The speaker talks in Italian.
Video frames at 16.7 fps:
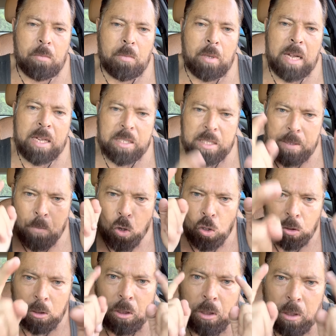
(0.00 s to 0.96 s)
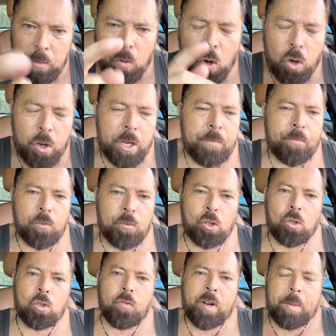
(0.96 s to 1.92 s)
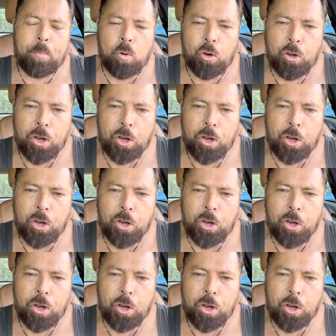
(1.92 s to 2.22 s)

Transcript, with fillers: anzi molti di voi, dovrebbero